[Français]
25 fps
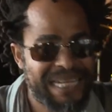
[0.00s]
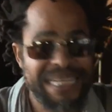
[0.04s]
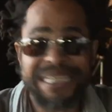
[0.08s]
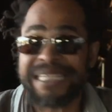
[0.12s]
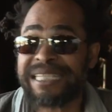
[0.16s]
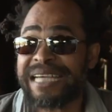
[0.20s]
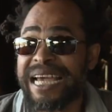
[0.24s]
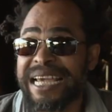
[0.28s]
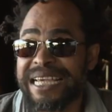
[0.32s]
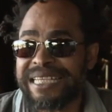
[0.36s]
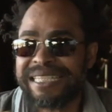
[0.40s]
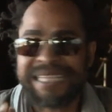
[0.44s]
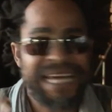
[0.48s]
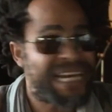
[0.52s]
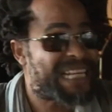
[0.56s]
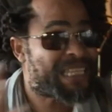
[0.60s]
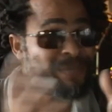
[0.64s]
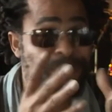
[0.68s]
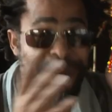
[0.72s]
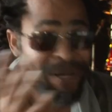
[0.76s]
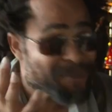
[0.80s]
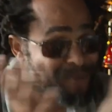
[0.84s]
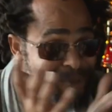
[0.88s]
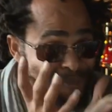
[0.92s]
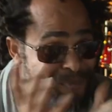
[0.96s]
les gens, ils
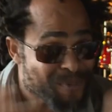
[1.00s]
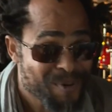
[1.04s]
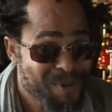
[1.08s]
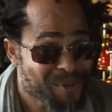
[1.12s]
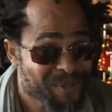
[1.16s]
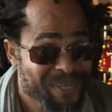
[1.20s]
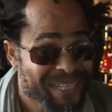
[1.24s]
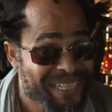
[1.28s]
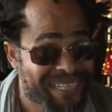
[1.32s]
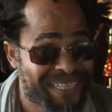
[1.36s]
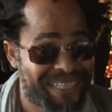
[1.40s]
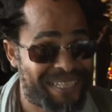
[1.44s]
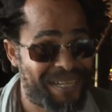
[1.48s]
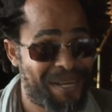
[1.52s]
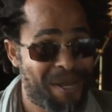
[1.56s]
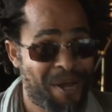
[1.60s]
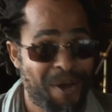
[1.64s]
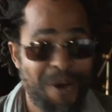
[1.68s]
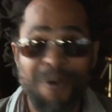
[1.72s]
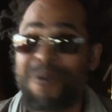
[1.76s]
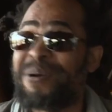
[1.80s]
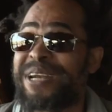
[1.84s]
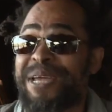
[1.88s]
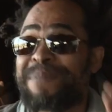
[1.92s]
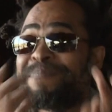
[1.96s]
n'arrêtent pas de pleurer.
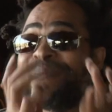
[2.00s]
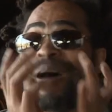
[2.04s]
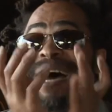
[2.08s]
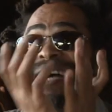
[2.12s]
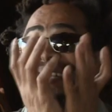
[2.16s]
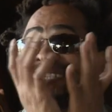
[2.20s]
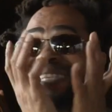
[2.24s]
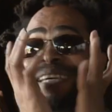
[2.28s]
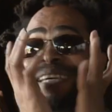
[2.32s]
On n'est pas en